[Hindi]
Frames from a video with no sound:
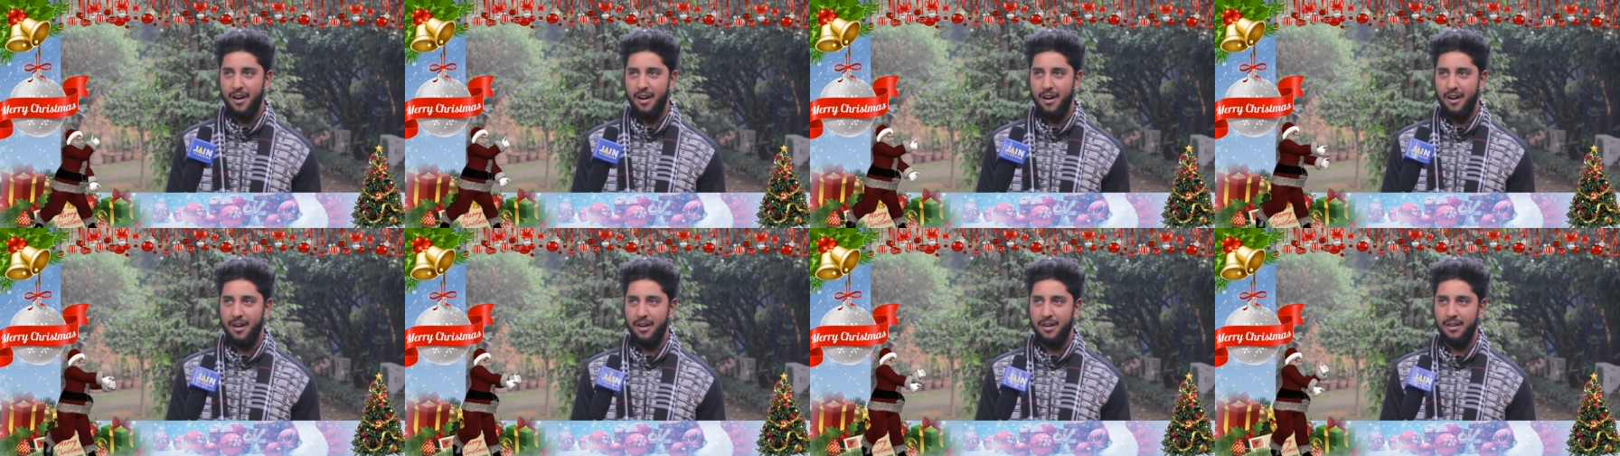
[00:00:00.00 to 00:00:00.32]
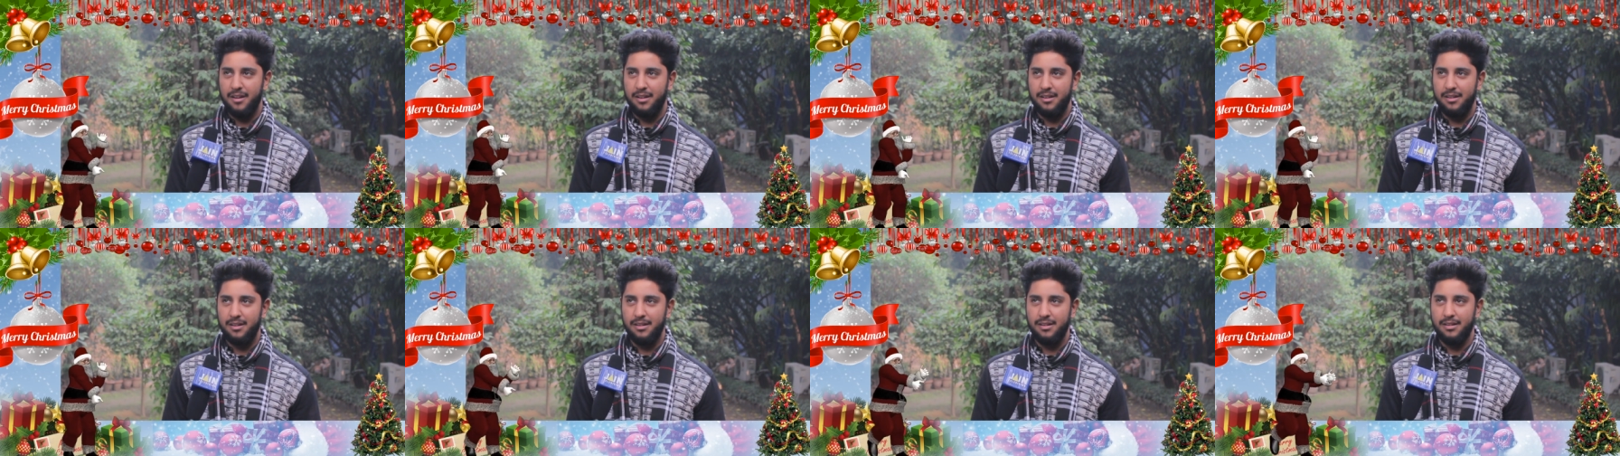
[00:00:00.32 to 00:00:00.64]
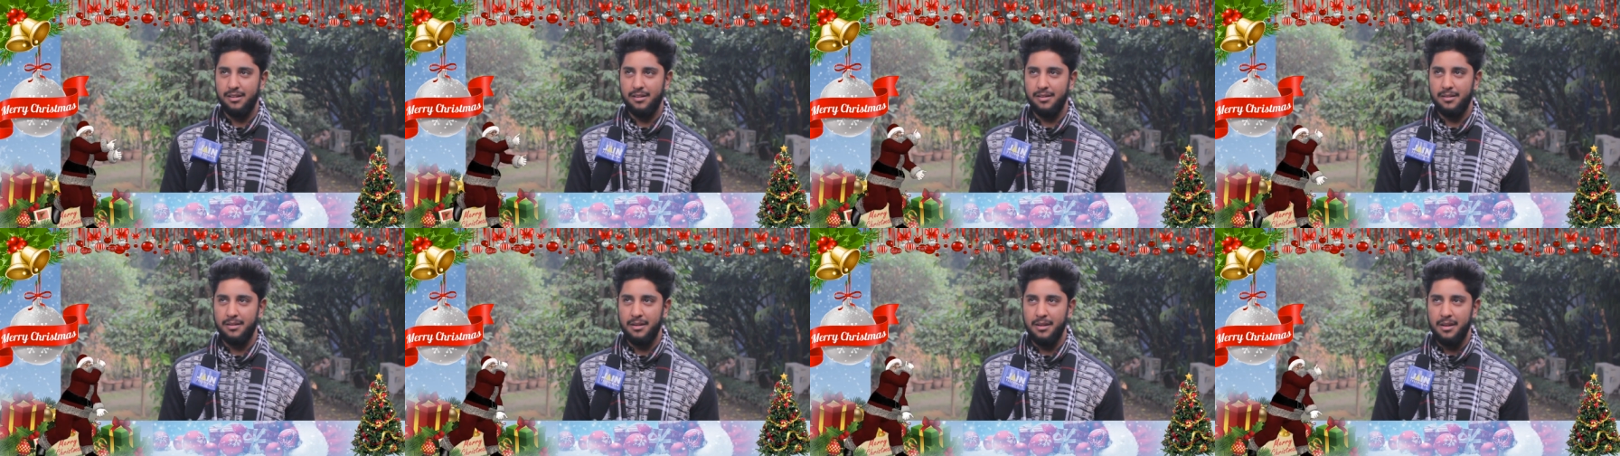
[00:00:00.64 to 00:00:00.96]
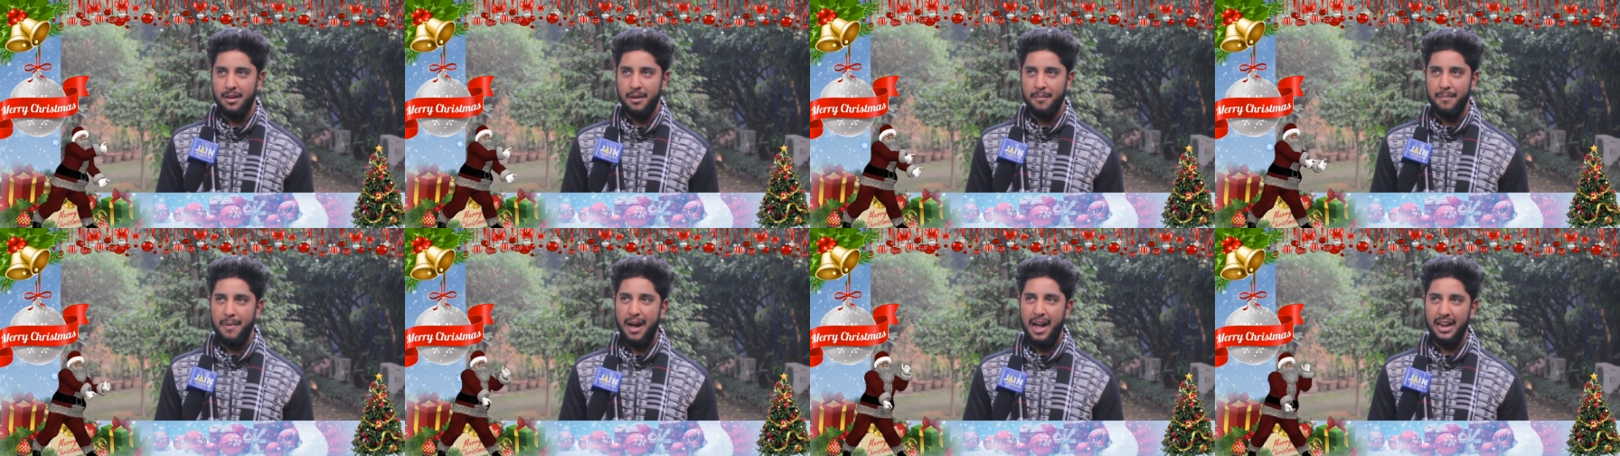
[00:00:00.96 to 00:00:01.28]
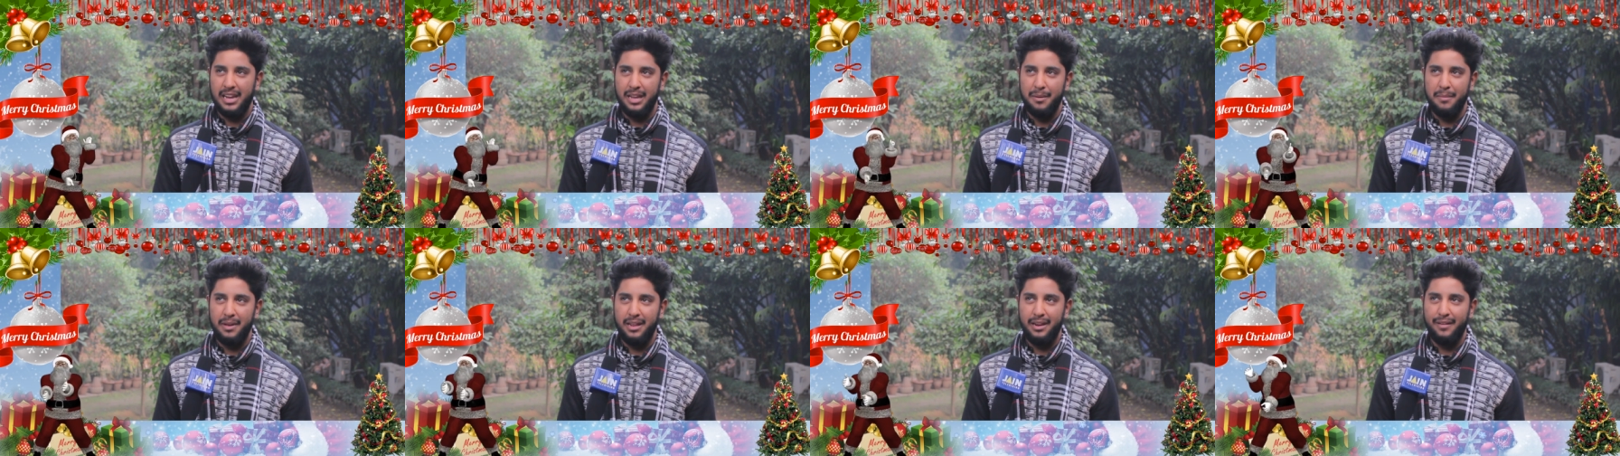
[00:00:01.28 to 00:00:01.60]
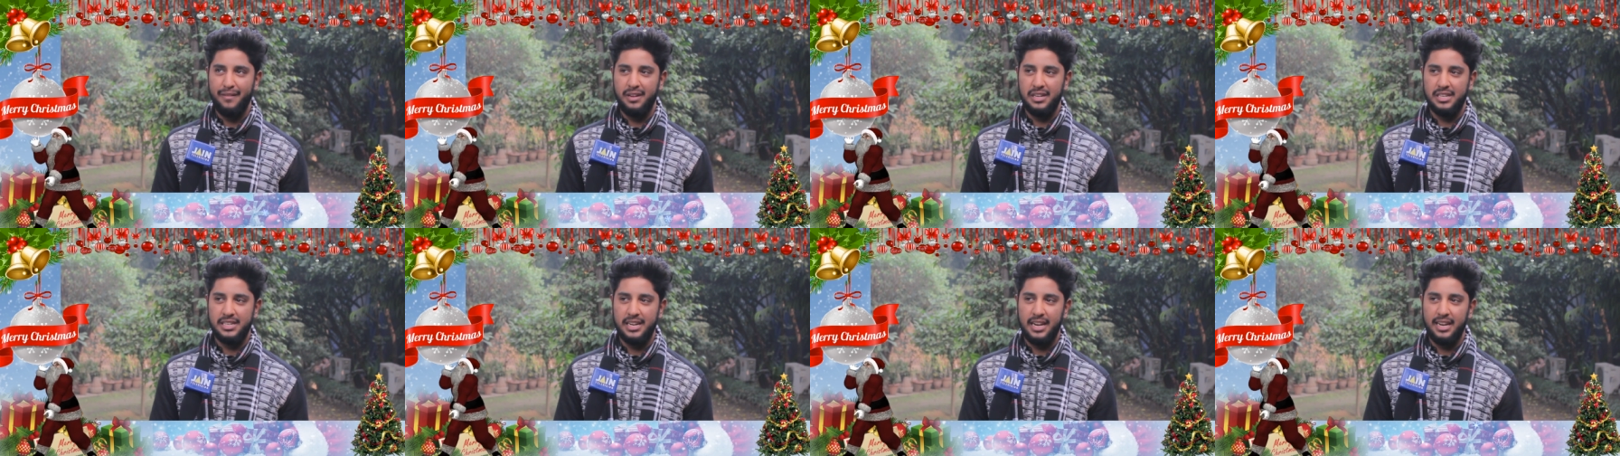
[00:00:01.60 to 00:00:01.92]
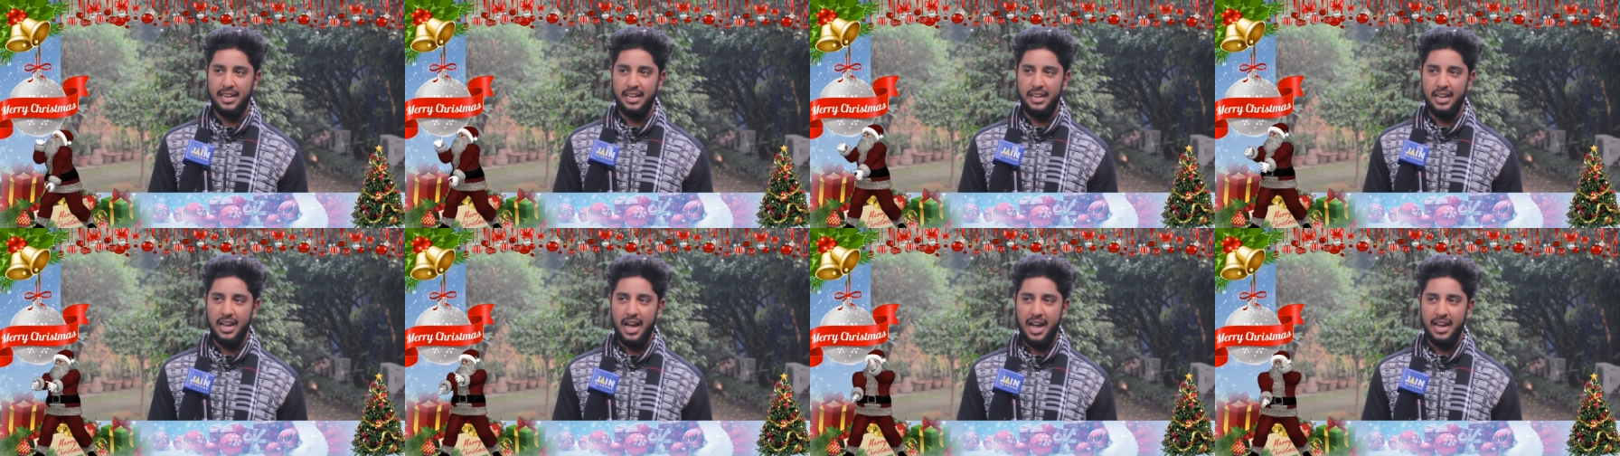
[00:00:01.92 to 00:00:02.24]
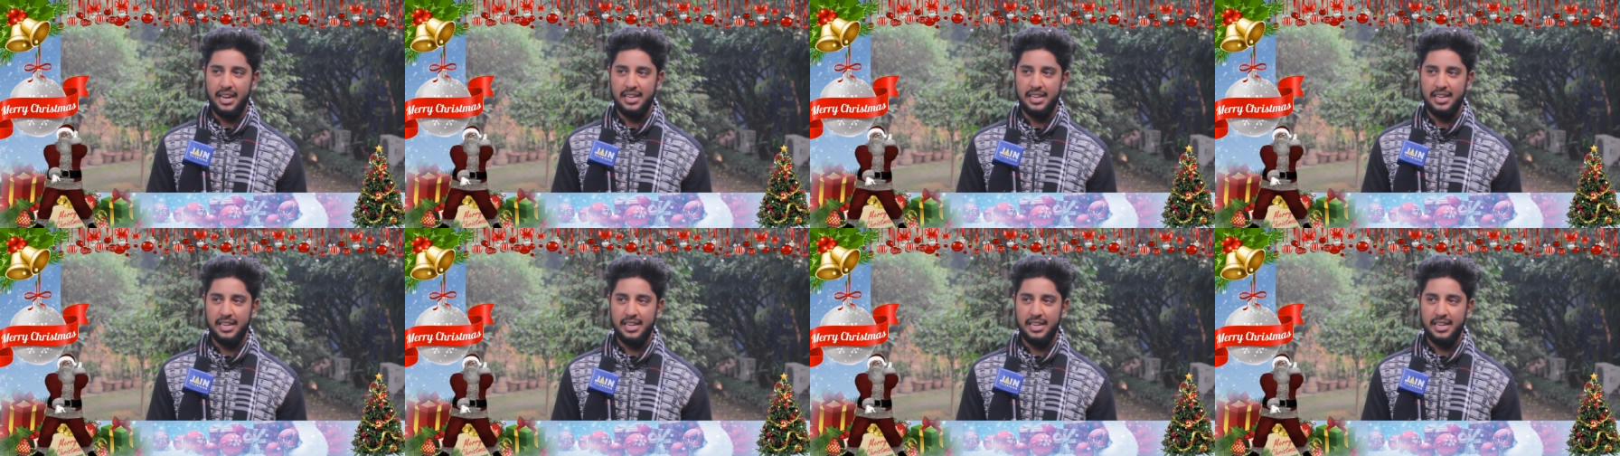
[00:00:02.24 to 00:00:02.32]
और बाकी मेरी विश है कि